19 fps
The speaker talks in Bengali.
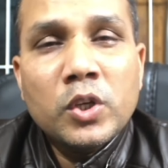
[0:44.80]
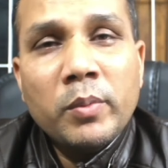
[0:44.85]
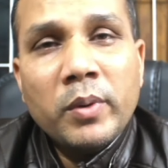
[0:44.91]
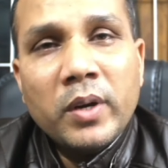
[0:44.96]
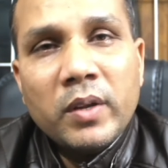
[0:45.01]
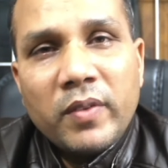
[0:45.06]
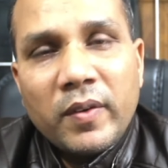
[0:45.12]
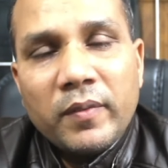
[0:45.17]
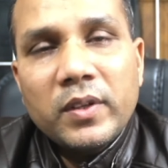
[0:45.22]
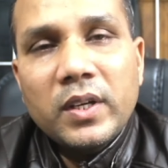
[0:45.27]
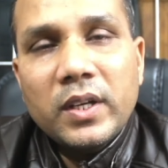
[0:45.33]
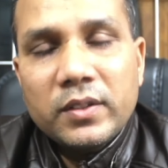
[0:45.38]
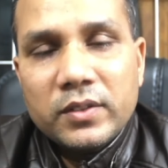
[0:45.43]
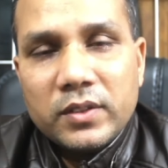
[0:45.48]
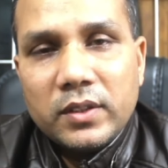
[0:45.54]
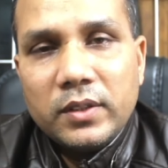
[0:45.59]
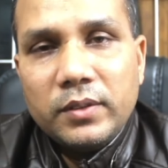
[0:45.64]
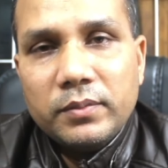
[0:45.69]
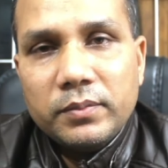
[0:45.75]
সবারই ফ্যামিলি
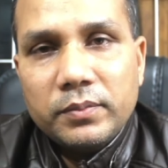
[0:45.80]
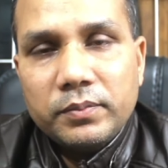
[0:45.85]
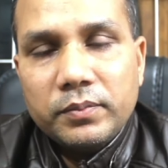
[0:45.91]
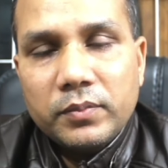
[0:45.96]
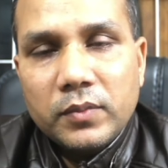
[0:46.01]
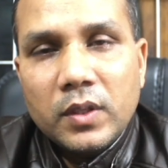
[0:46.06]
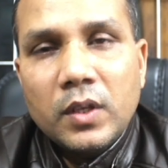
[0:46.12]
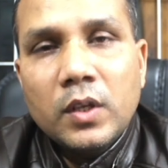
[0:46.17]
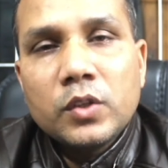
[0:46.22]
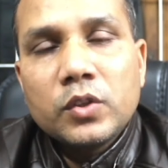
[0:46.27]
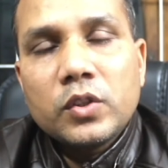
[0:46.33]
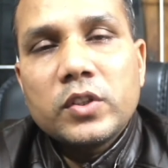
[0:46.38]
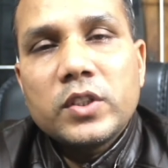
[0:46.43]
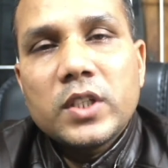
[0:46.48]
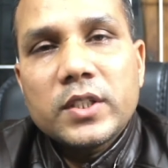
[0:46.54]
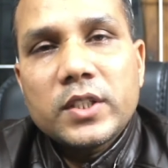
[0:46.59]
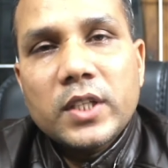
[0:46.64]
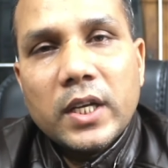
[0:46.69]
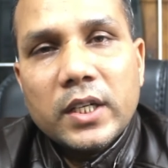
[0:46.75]
আছে তো
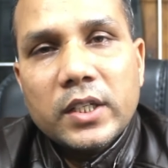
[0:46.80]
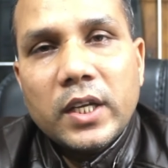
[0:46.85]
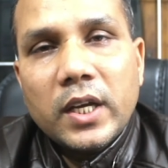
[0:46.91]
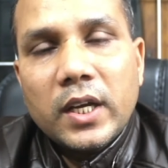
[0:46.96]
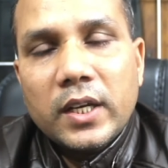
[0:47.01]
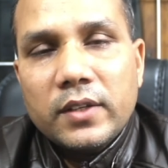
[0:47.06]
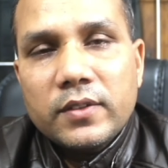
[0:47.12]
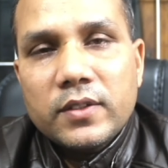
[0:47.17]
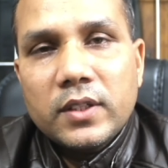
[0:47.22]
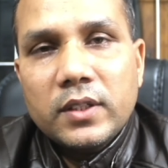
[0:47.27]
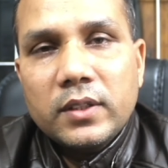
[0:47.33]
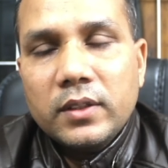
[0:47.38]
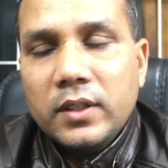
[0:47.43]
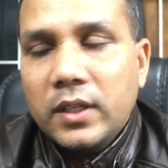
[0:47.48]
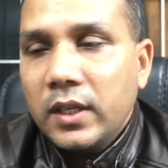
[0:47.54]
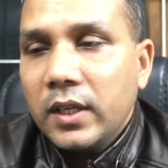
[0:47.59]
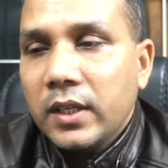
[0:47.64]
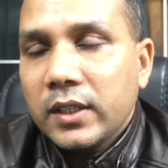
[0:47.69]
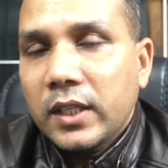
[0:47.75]
যা চাকরি হারিয়েছেন
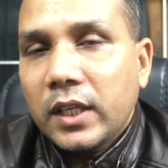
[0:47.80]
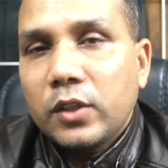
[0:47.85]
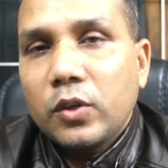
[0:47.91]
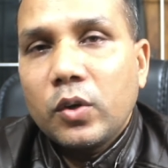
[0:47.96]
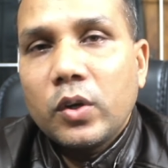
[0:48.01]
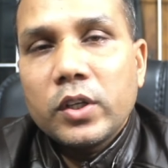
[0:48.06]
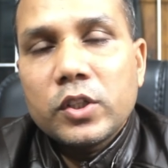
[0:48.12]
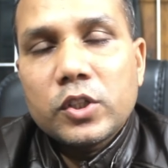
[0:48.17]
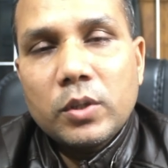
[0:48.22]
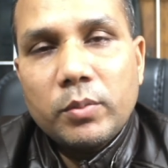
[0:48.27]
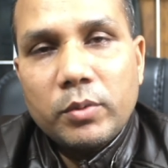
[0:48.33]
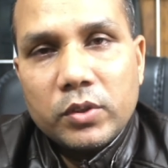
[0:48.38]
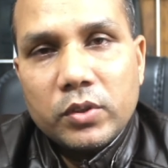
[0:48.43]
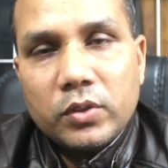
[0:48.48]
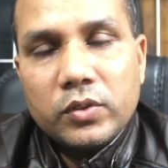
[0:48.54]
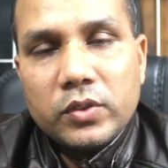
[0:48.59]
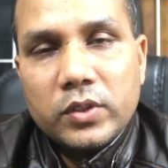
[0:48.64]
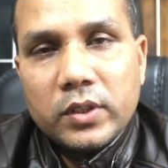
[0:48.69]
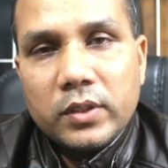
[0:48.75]
তাদের অনেক
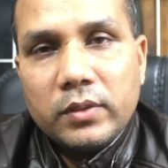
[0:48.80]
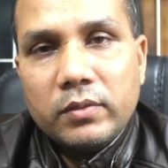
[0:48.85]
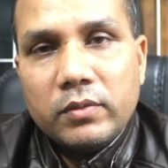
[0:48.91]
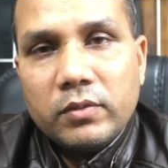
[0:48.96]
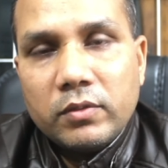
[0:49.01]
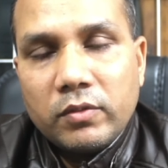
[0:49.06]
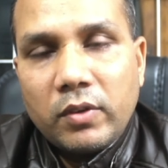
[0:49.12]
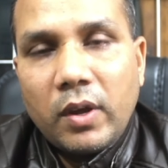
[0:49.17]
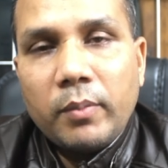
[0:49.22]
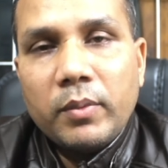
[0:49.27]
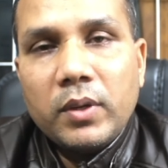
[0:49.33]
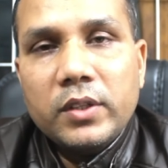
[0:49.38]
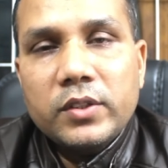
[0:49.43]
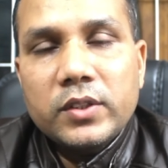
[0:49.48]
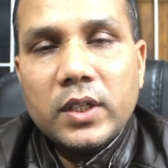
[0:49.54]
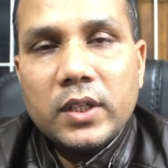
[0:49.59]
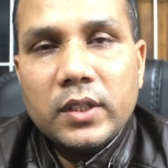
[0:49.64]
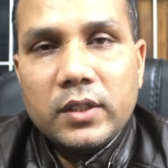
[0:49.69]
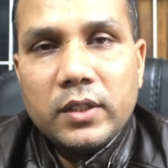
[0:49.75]
সমস্যা হচ্ছে
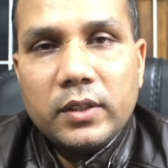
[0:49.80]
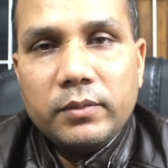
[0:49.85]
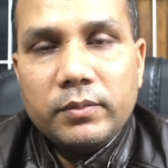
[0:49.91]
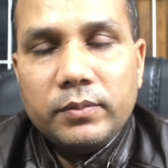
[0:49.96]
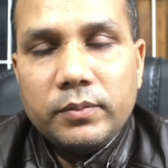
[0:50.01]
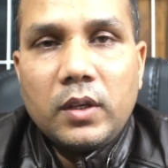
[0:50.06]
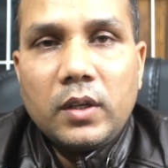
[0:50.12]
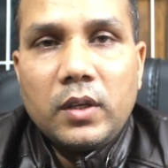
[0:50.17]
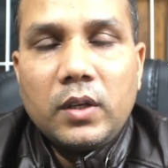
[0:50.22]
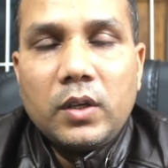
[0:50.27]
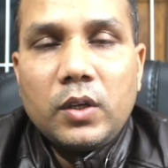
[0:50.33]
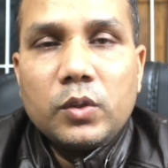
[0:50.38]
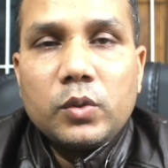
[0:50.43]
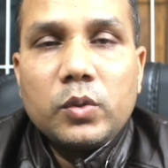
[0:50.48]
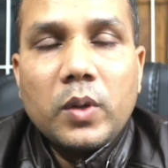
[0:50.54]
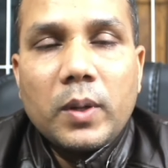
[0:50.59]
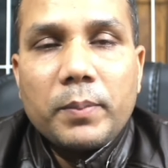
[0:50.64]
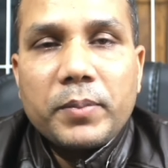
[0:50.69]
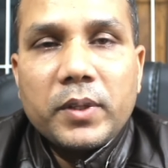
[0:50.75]
ফ্যামিলি চালাতে
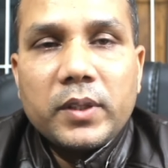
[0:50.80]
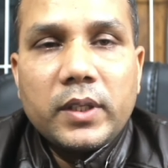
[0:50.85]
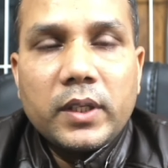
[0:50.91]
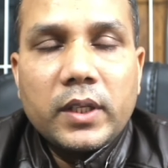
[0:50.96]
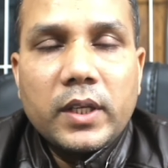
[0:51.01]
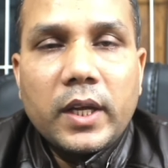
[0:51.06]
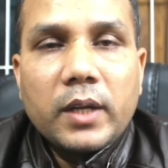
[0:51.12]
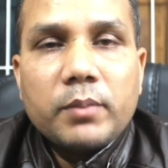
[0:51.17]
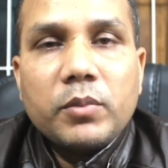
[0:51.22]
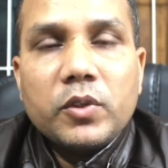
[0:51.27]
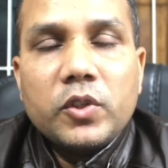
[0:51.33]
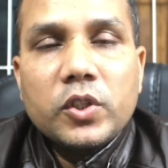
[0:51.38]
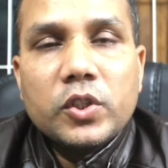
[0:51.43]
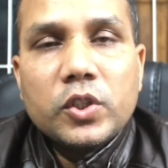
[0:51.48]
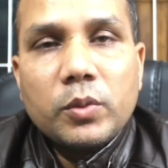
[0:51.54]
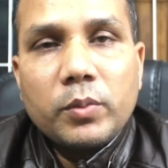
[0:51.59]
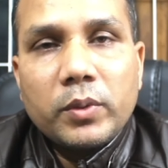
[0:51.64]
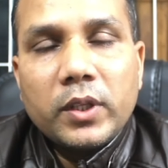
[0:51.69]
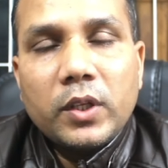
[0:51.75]
তো আপনাদেরকে একমাত্র
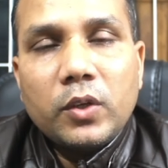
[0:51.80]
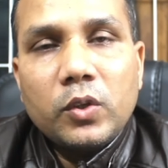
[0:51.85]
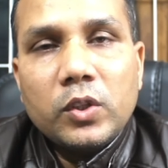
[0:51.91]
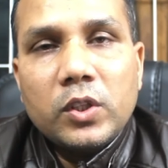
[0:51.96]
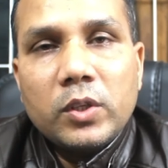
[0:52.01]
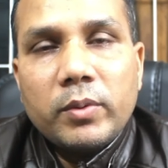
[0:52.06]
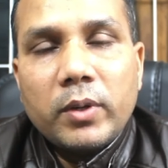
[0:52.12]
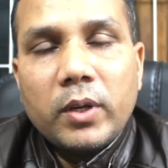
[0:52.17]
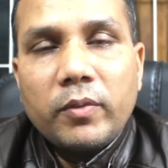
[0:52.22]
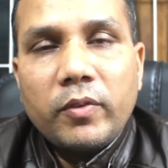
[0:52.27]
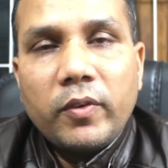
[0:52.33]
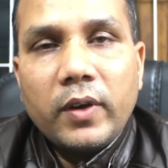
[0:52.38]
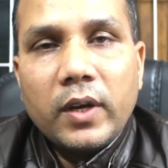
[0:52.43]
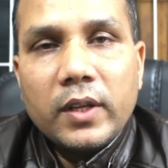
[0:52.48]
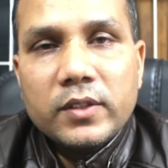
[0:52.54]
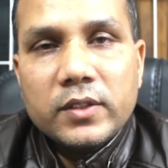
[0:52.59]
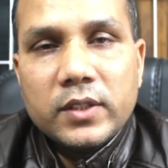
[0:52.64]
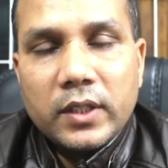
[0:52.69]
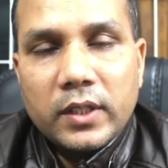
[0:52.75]
সমাধান হতে পারে
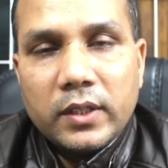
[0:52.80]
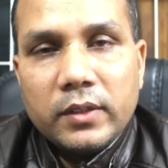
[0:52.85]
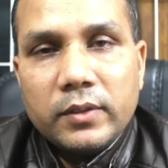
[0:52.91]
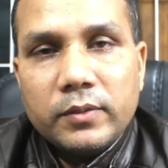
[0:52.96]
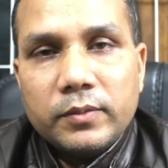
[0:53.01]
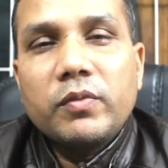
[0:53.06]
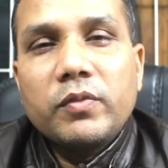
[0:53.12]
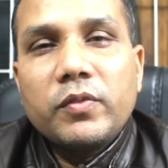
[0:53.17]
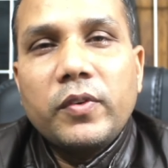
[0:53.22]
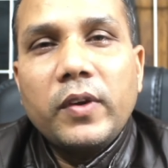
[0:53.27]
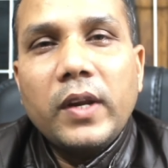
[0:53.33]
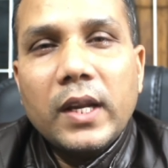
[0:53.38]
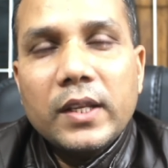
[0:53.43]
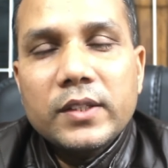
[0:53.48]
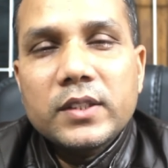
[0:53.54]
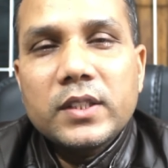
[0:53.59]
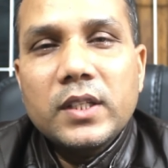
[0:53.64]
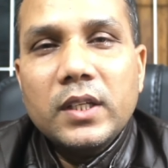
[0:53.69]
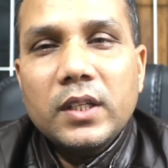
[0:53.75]
ফ্রিলান্সিং
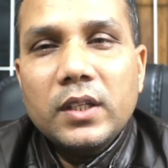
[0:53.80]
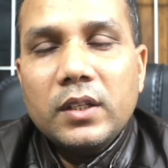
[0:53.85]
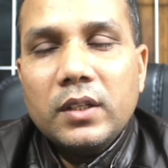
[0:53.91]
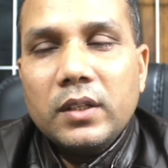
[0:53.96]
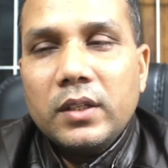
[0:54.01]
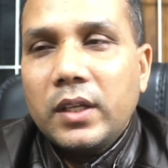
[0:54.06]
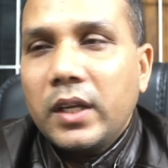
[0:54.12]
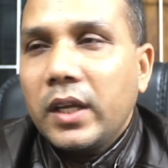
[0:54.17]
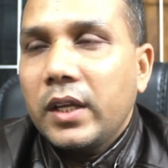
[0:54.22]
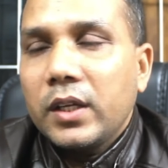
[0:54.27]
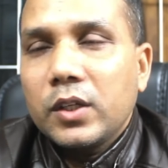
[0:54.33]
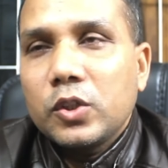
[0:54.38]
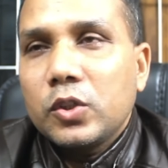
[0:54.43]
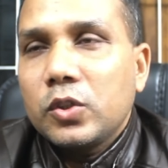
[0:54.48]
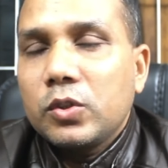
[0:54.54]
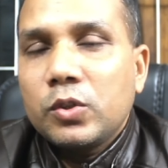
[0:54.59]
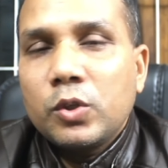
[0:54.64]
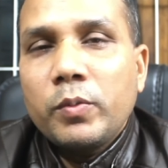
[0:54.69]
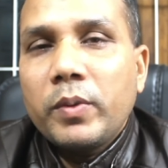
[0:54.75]
ফ্রিলান্সিং
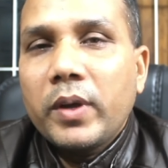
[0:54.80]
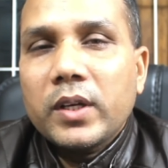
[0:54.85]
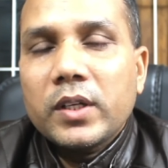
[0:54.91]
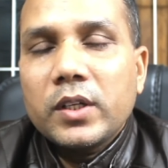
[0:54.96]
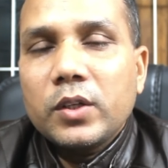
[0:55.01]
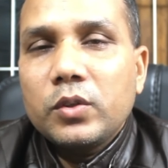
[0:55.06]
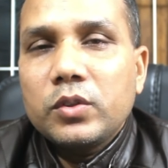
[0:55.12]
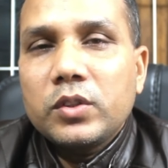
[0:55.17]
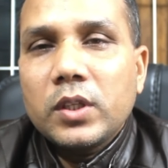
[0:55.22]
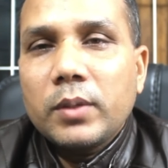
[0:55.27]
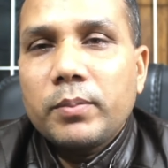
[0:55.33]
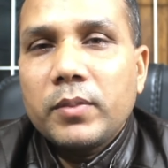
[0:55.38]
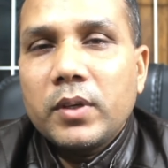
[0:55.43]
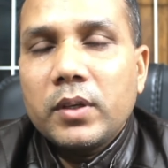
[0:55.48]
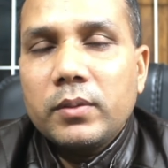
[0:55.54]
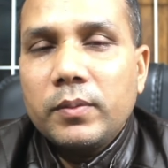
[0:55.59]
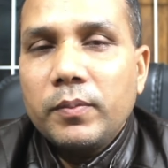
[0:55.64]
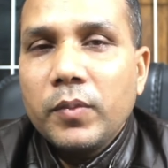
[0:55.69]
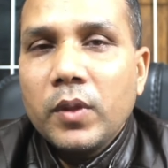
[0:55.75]
খুব একটা হচ্ছে
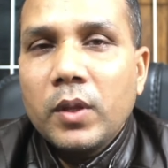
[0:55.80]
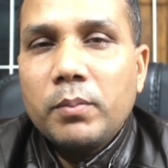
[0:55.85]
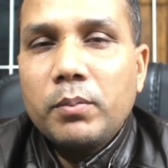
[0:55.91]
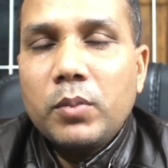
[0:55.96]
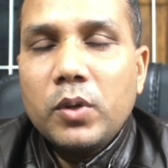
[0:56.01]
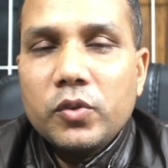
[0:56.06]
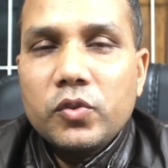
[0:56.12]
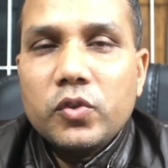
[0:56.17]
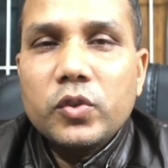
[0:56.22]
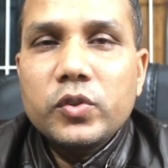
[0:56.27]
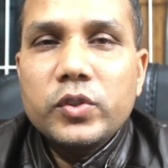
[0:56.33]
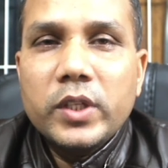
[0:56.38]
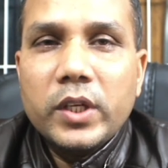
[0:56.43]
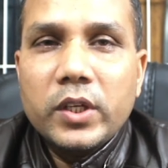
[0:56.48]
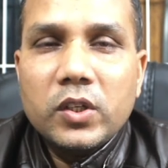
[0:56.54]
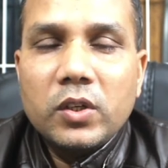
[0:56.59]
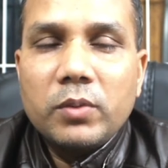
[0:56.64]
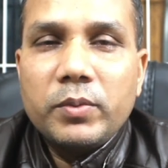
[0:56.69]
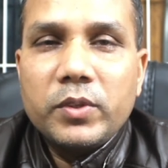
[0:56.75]
আপনার ভদ্র
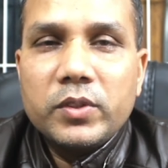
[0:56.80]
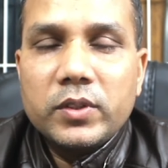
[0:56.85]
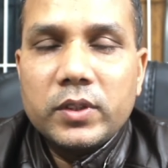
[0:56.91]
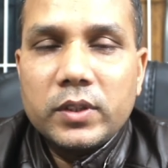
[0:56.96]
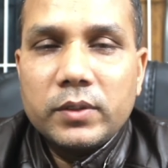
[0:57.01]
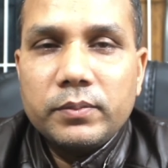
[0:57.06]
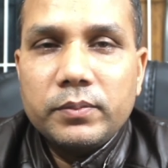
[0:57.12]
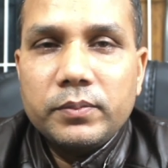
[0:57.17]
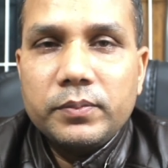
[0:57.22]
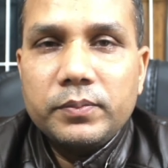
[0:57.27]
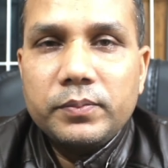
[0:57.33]
জেন্টাল পেশা